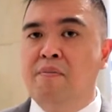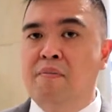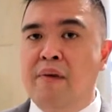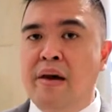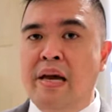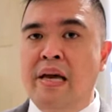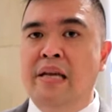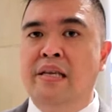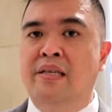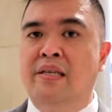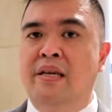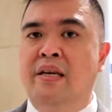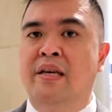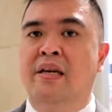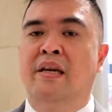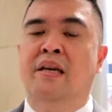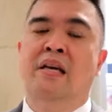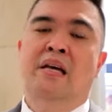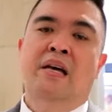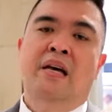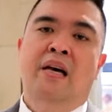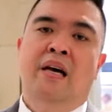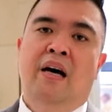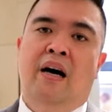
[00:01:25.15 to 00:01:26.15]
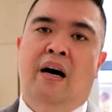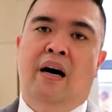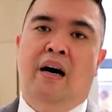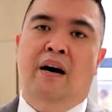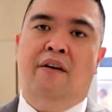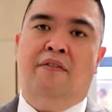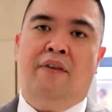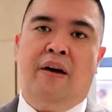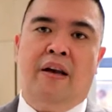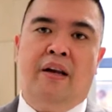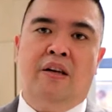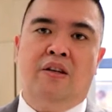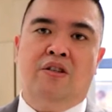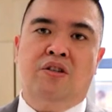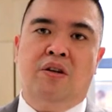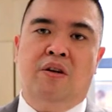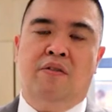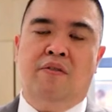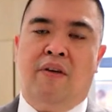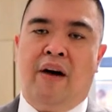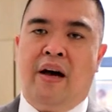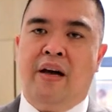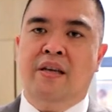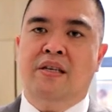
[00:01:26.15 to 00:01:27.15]
amazing
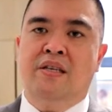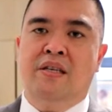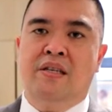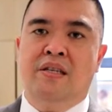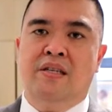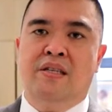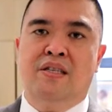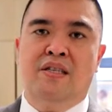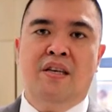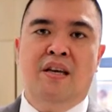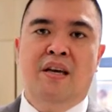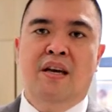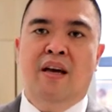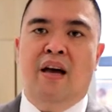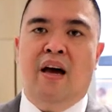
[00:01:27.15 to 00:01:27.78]
financial advisors.